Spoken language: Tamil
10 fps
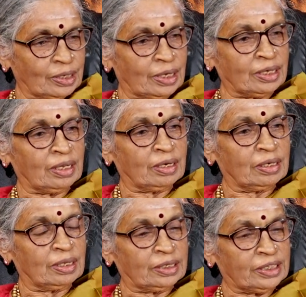ஆனால்
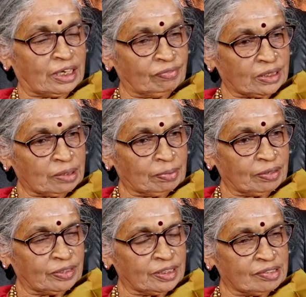அந்த அறிவிக்கப்பட
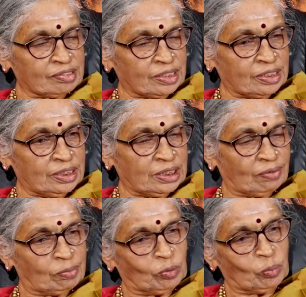வேண்டிய செய்தி
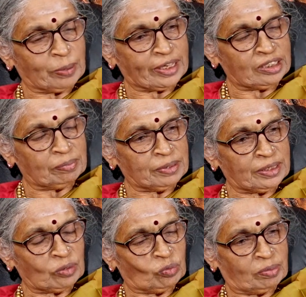அவள் பூப்படைந்த
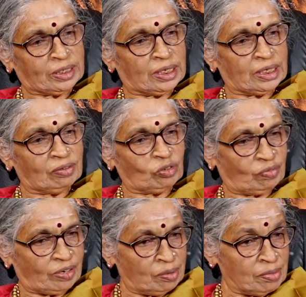பின்னர் உண்மையிலேயே அவள் ஒரு
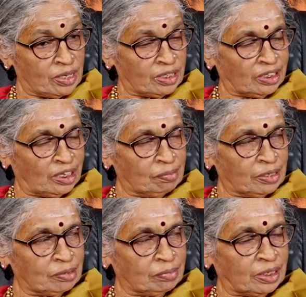வளமான
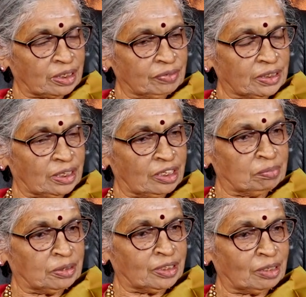நிலமாக மாறிவிட்டாள்
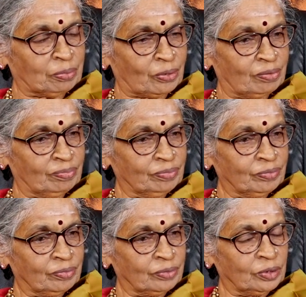என்பதுதான் பொருள்
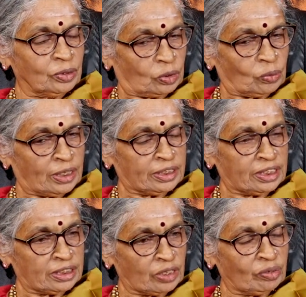ஒரு குழந்தையை
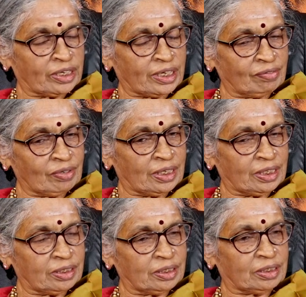தன்னுடைய கருவிலே
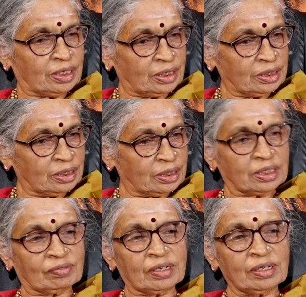ஏற்று தாயாக
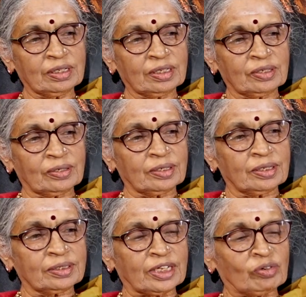அவள்
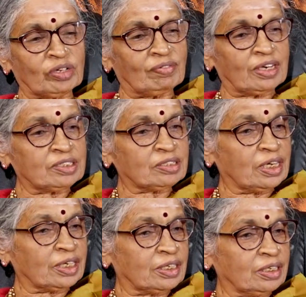தன்னுடைய
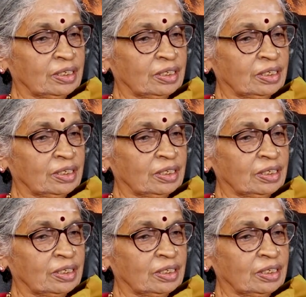வளர்ச்சிலைக்கு